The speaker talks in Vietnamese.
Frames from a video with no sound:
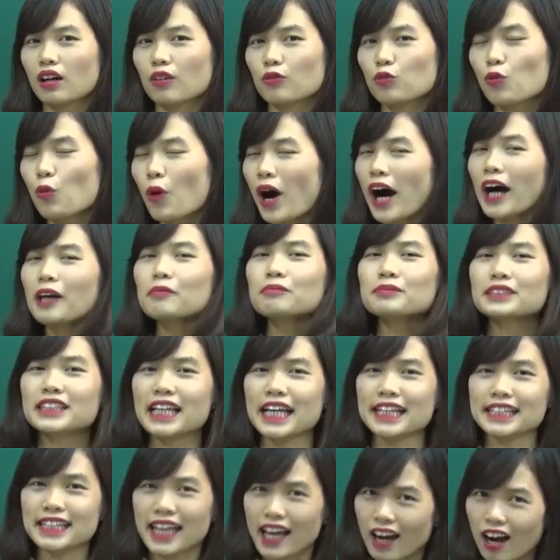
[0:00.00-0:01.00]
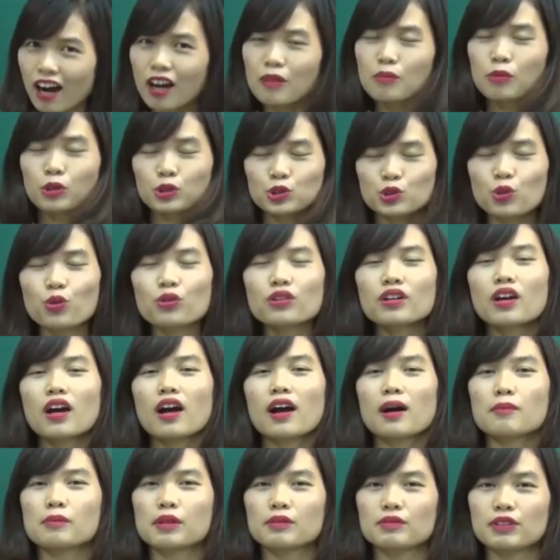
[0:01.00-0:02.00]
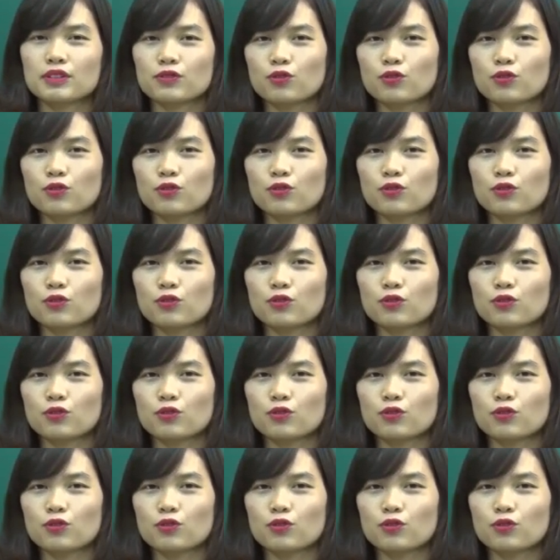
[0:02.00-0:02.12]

uh, phụ âm sẽ dễ hơn một chút, bởi